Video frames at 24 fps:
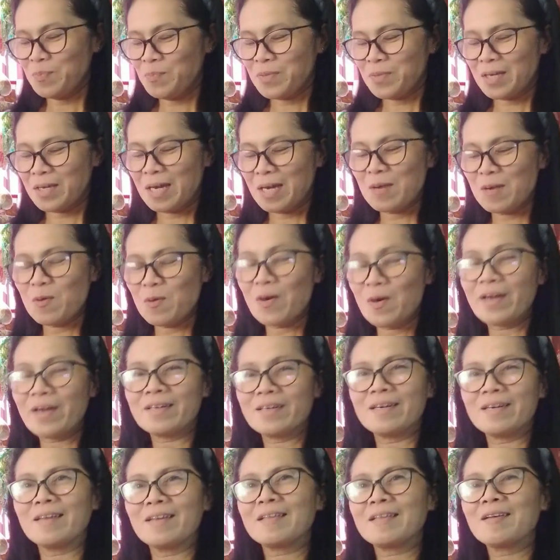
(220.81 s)
kinuha
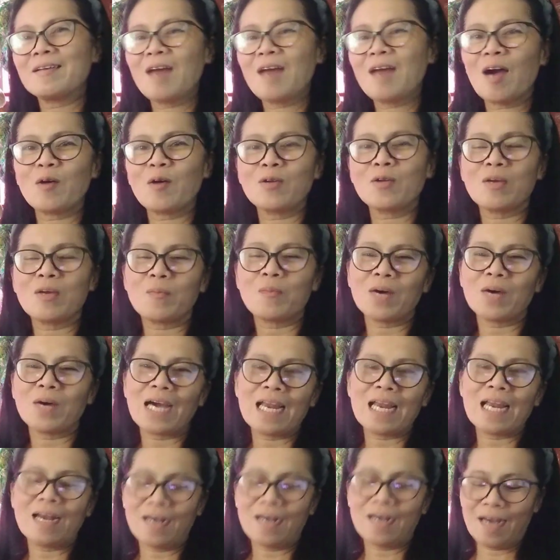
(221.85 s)
niya, tinago niya mga
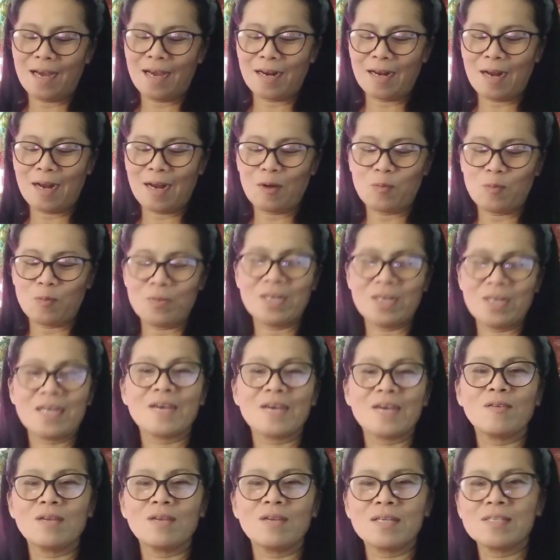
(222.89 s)
ilang araw, binigay
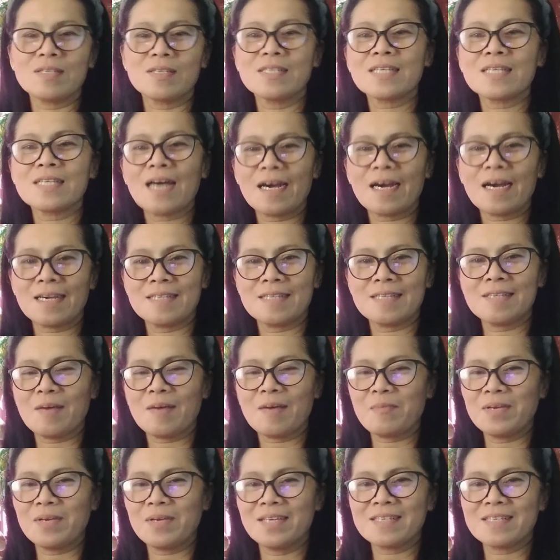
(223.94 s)
ulit niya sa akin,
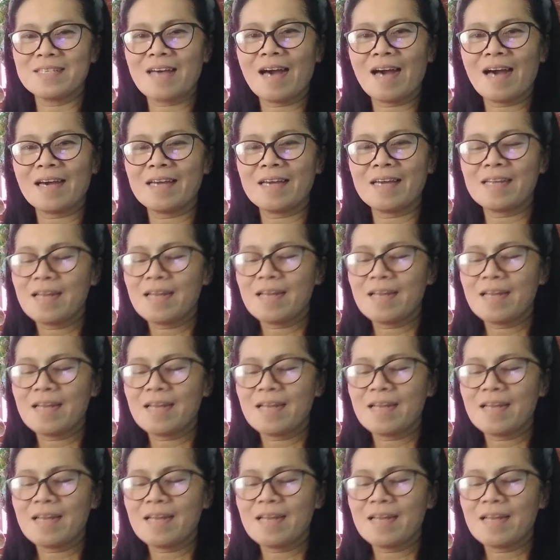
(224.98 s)
sabi niya sa akin,